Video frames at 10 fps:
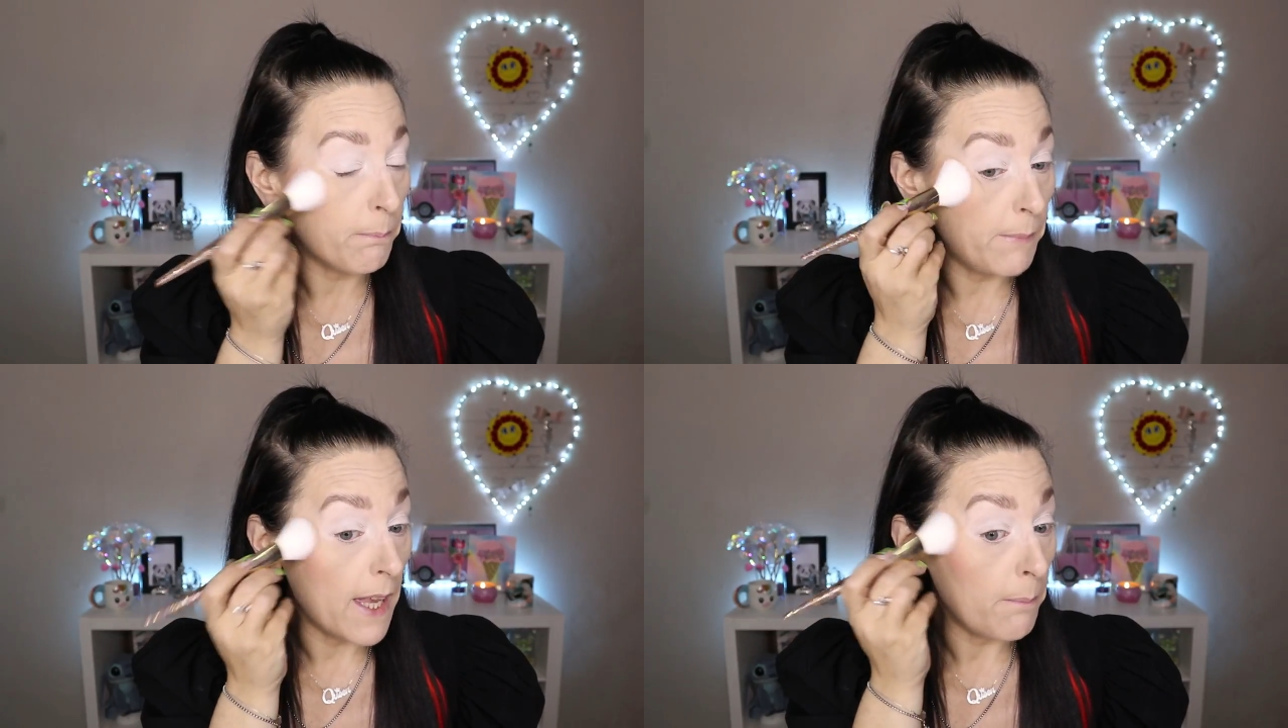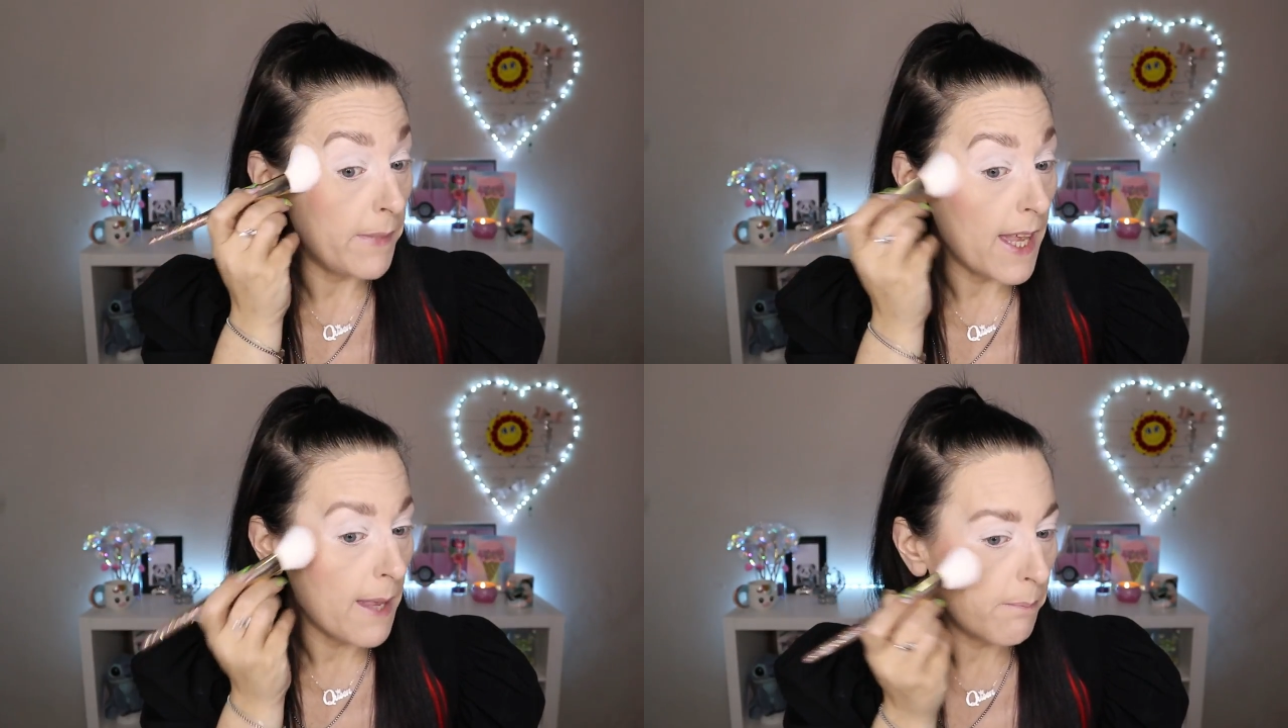bien,
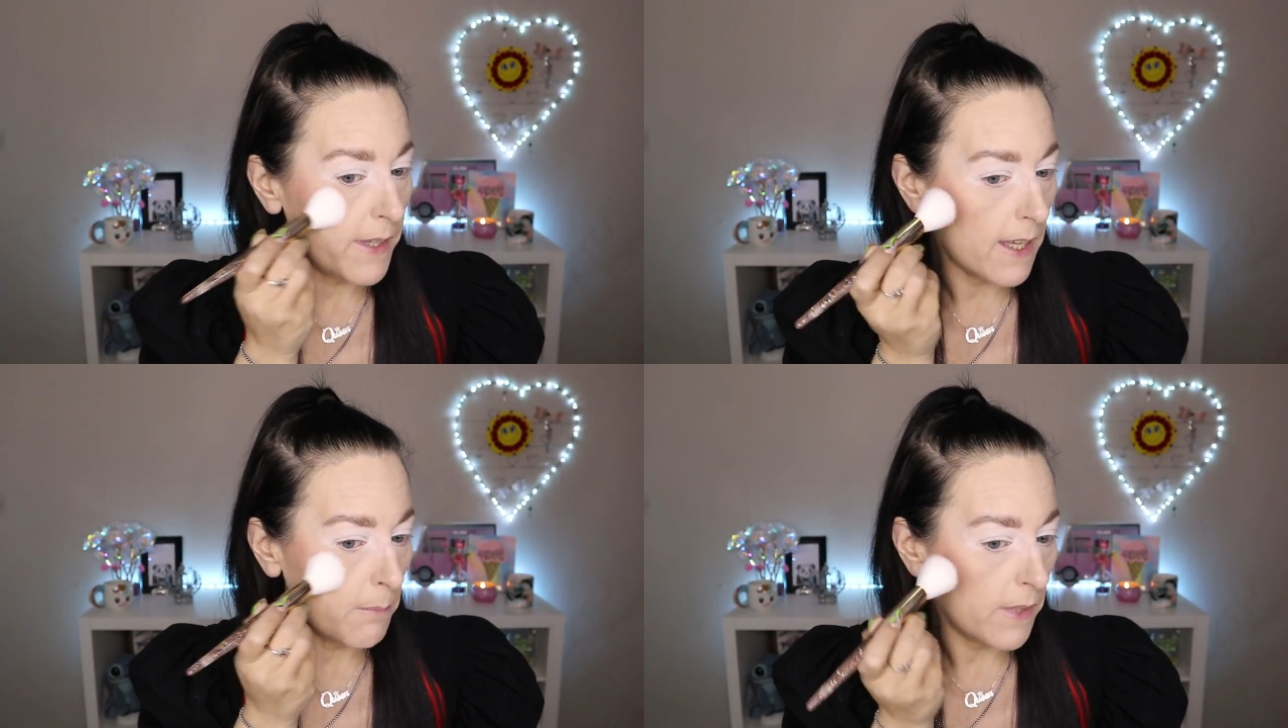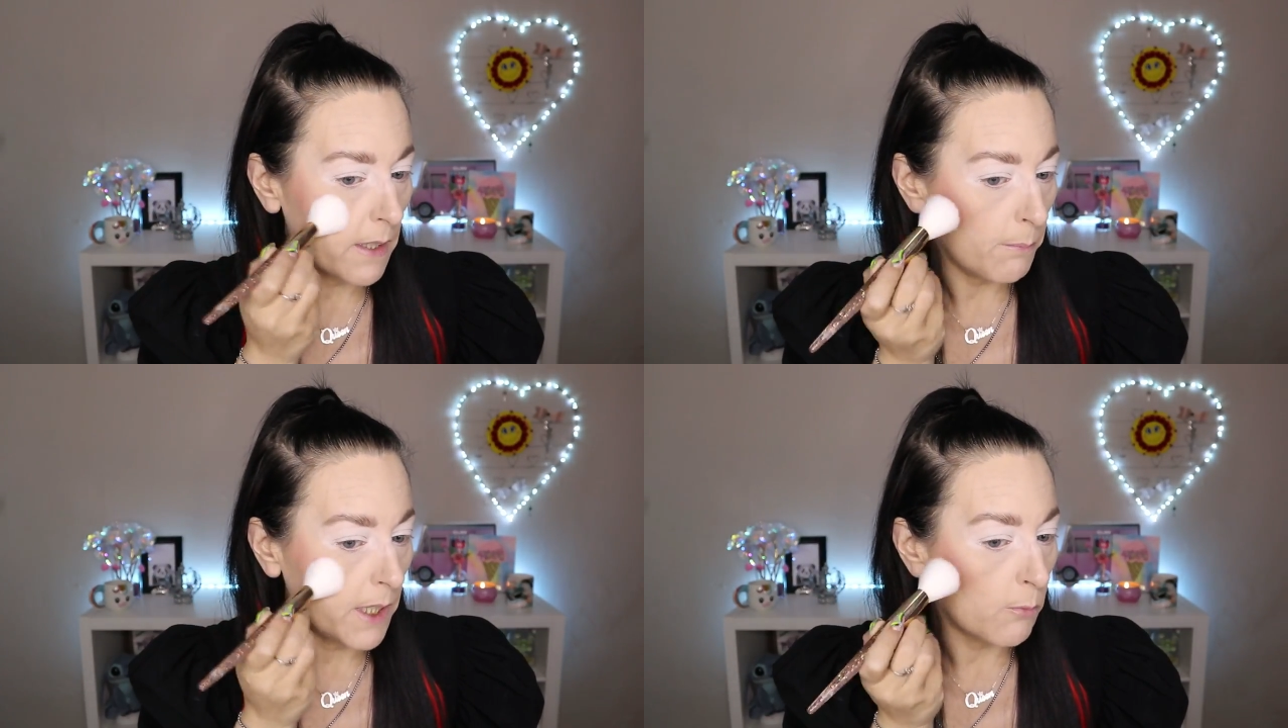bien, bien,
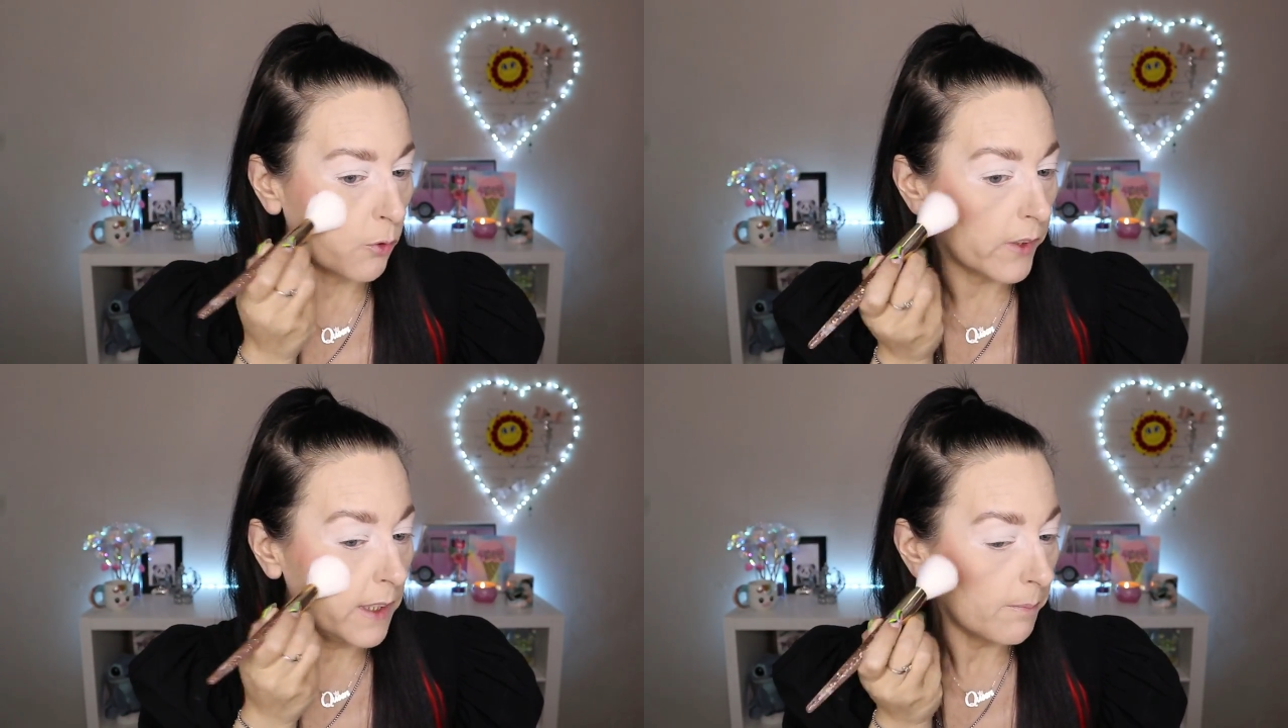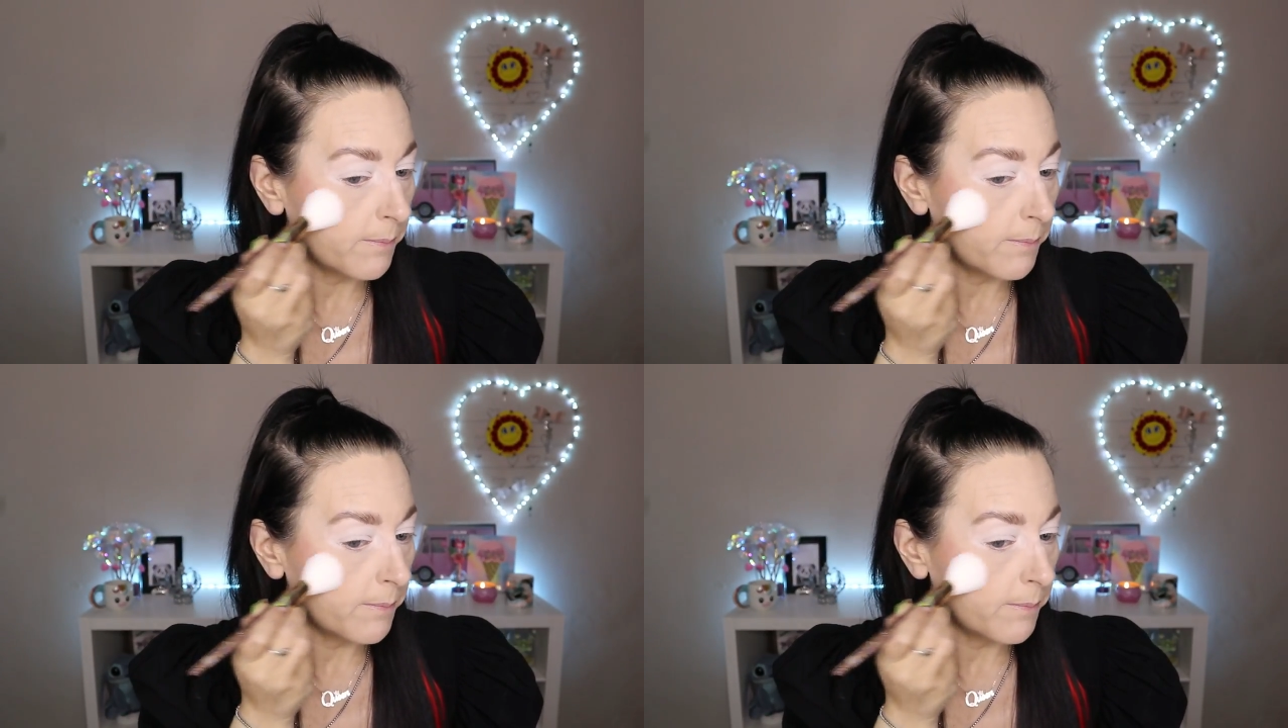bien, pigmenté.